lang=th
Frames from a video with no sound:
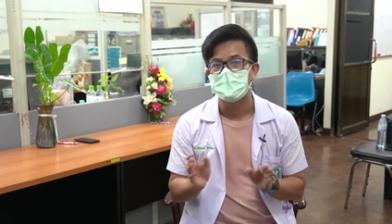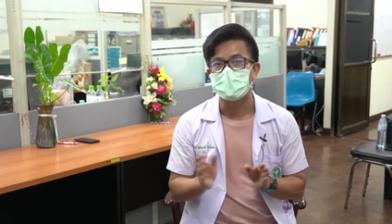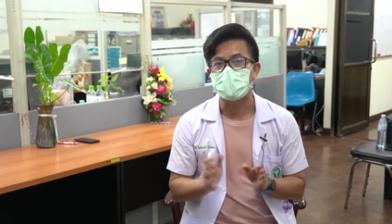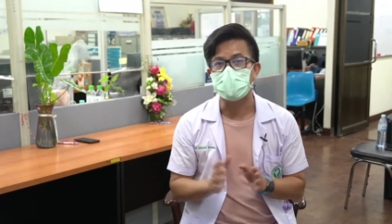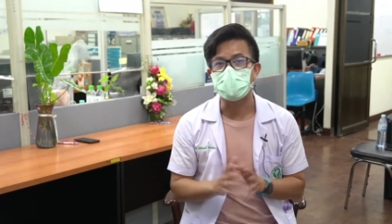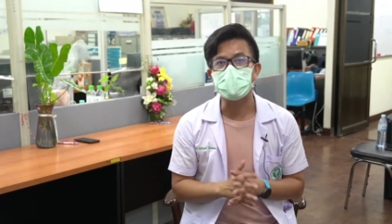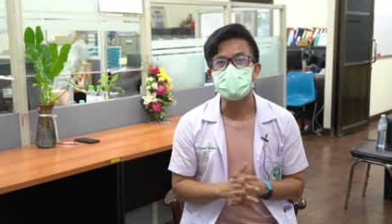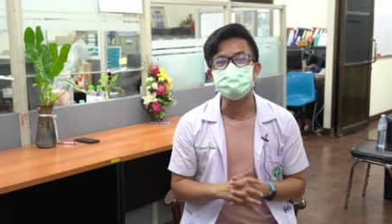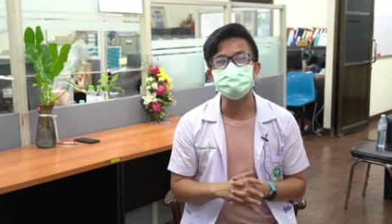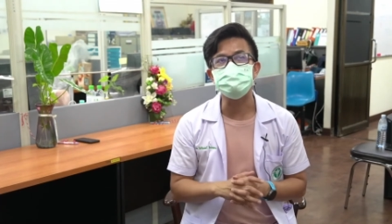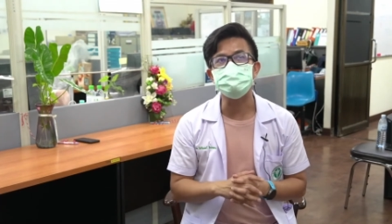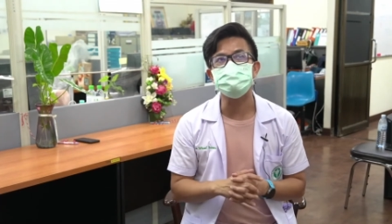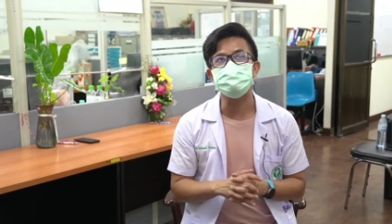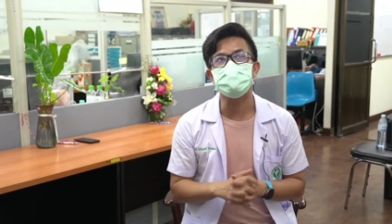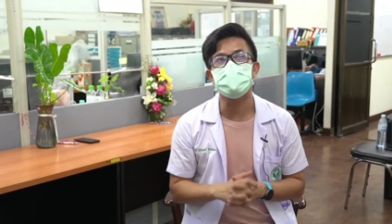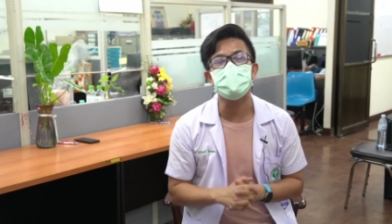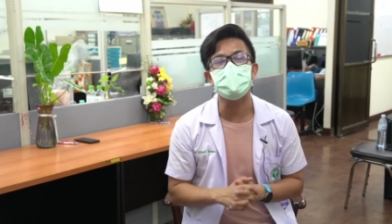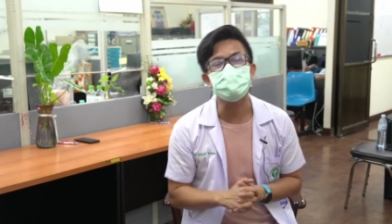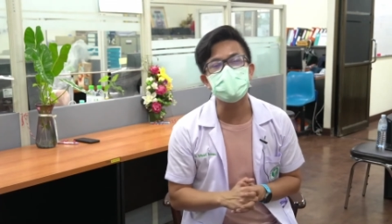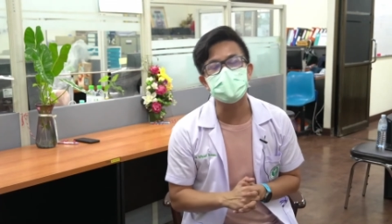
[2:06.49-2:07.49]
เขาก็
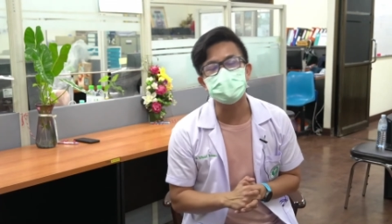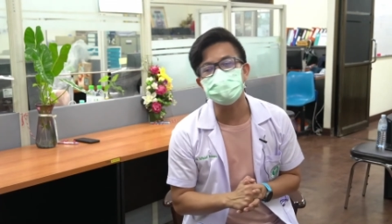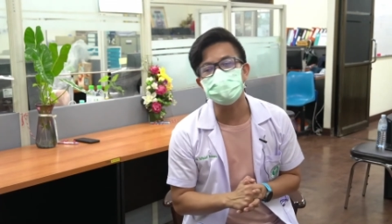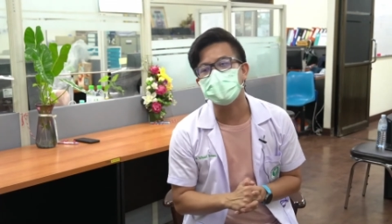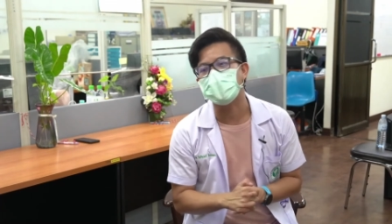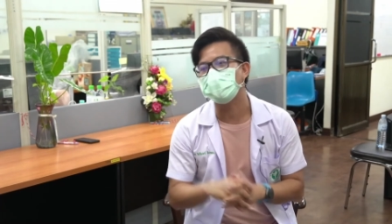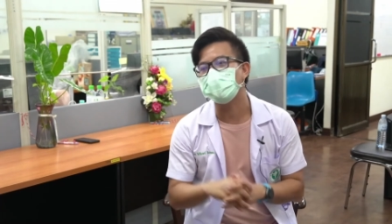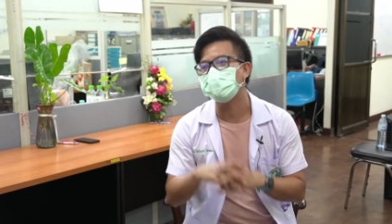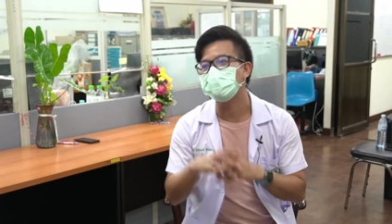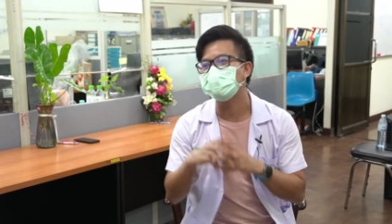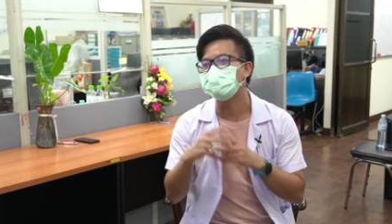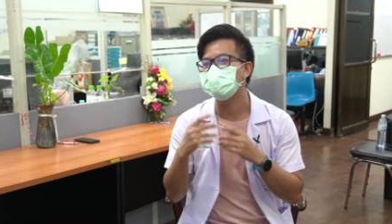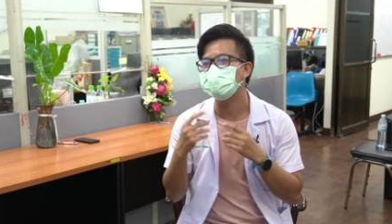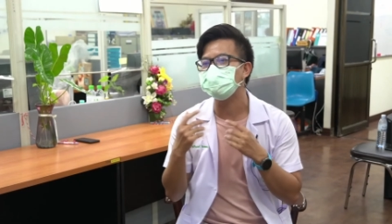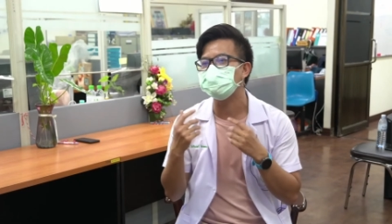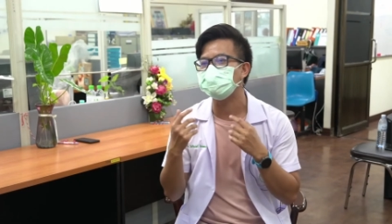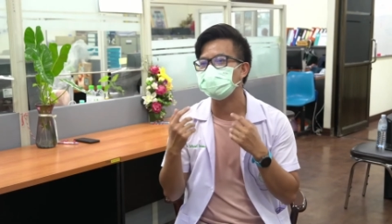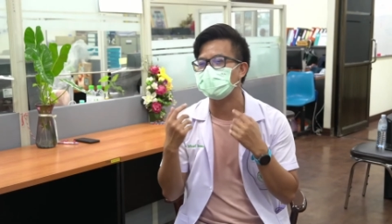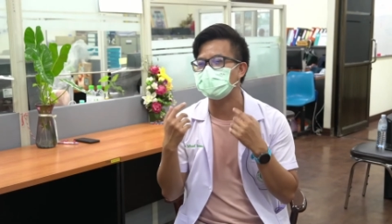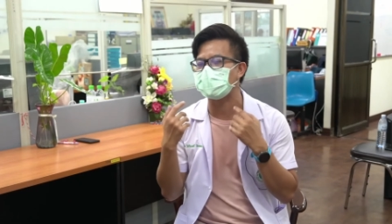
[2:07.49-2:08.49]
ก็เป็นบุคคลหนึ่งที่
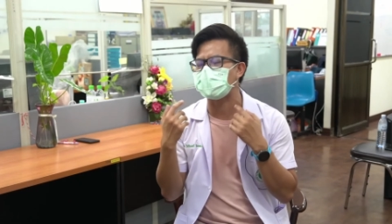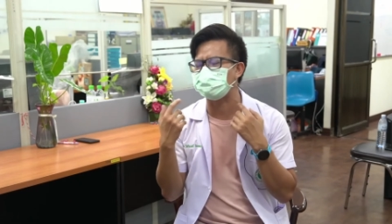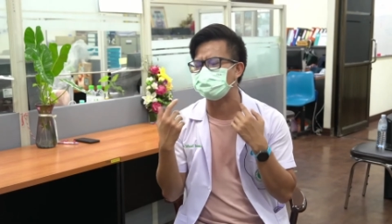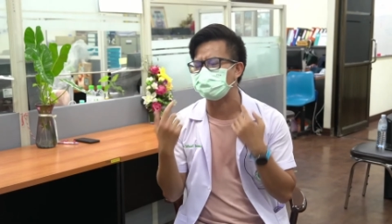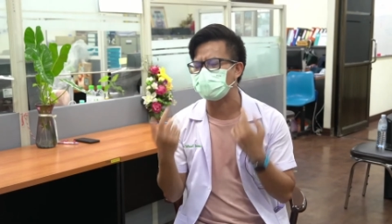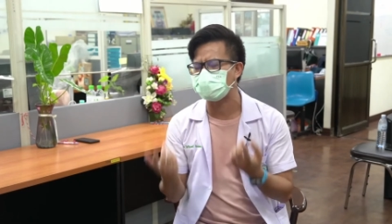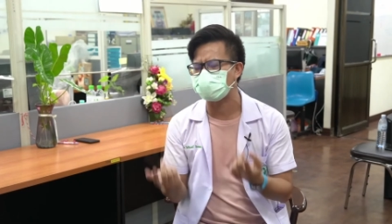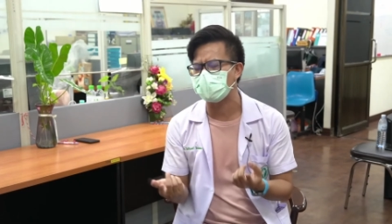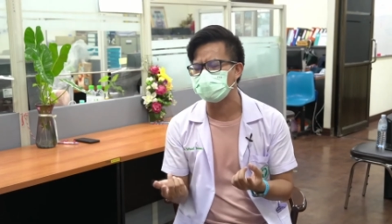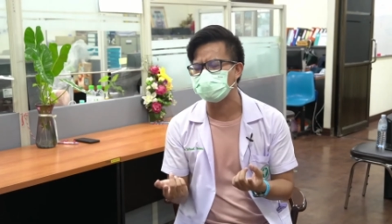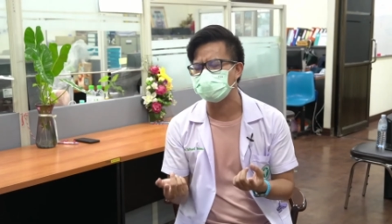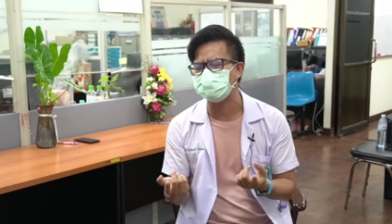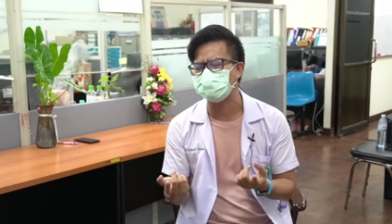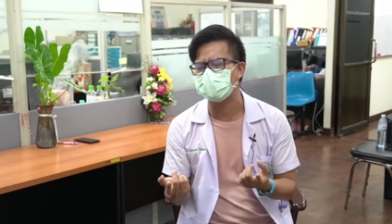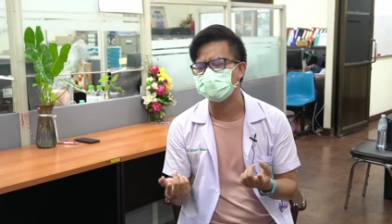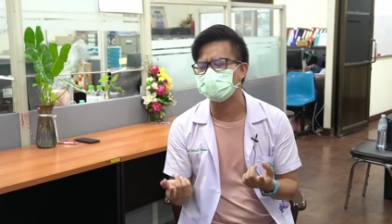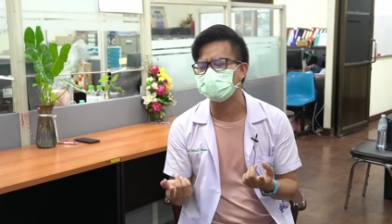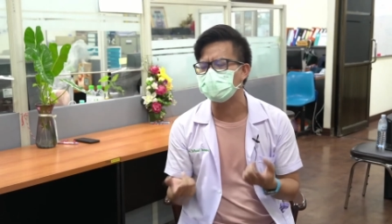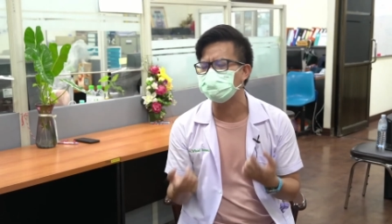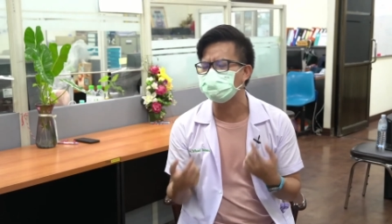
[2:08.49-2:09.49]
จะกลับไปใช้ชีวิ
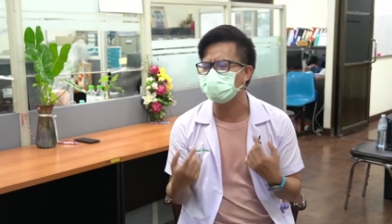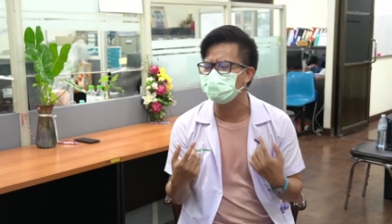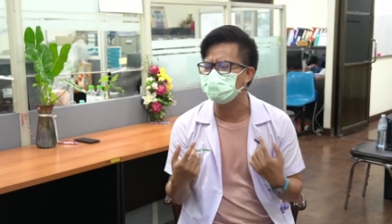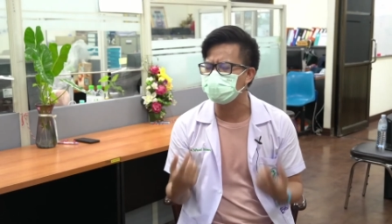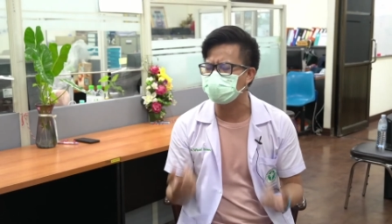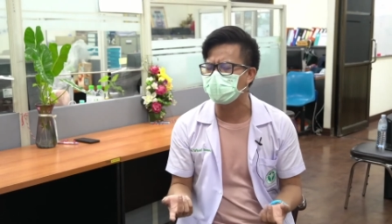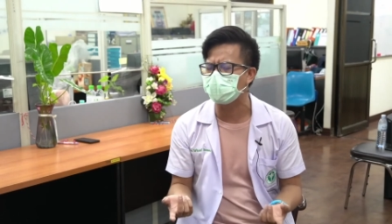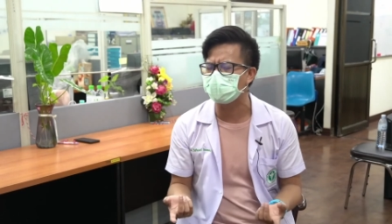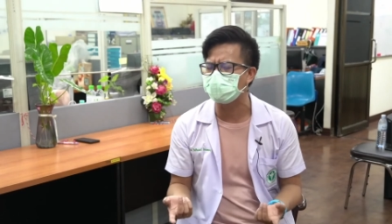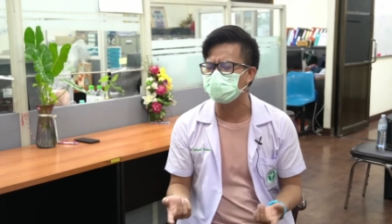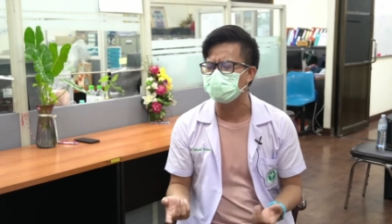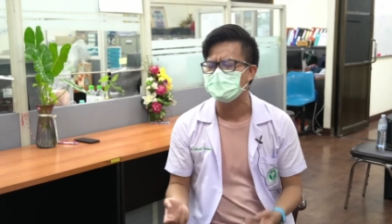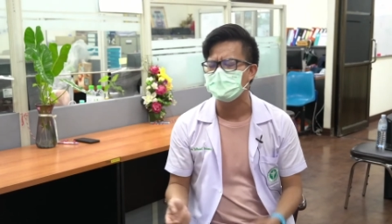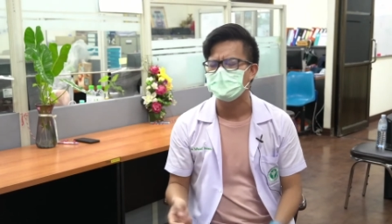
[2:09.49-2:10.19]
ตในชุมชน